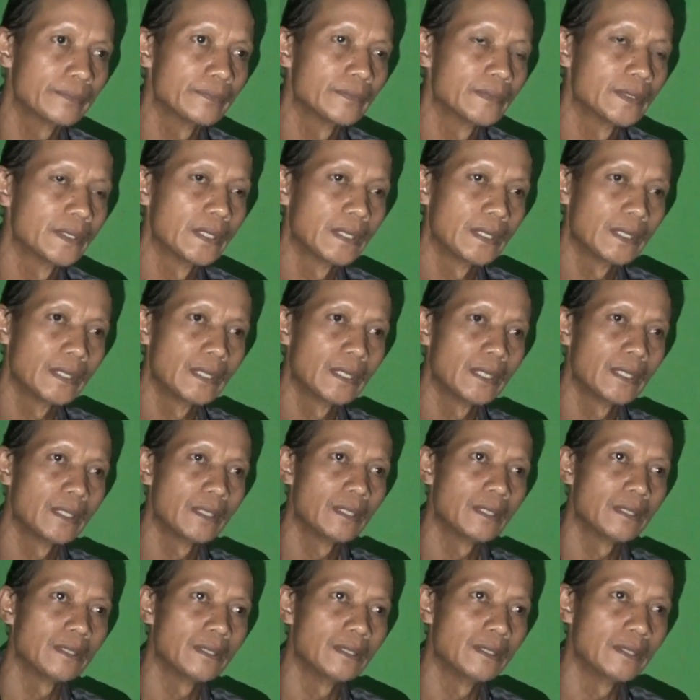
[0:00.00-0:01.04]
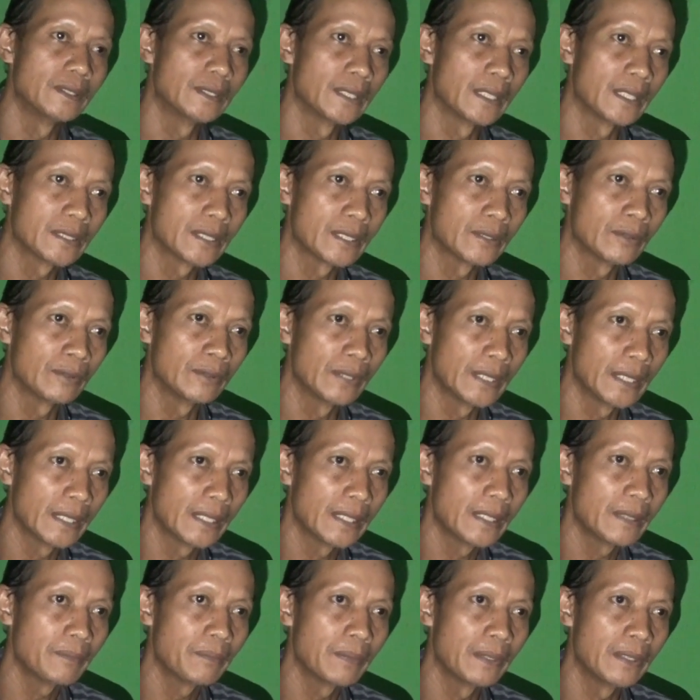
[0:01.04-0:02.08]
Bahkan, juru kunci Budiono
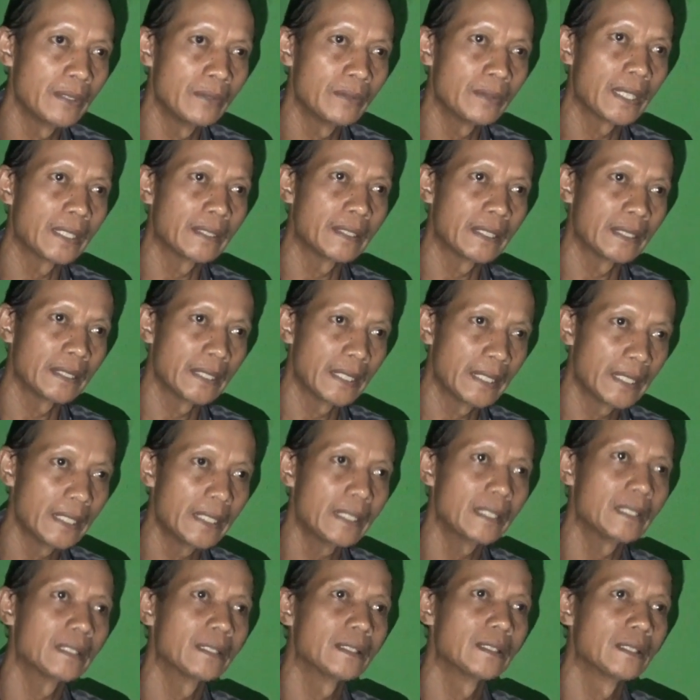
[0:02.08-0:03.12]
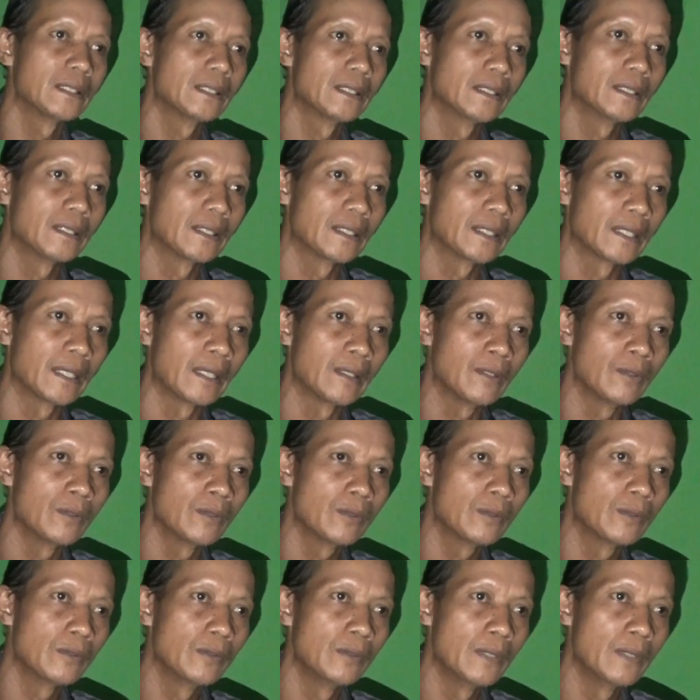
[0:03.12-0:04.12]
mengatakan kalau tak jauh dari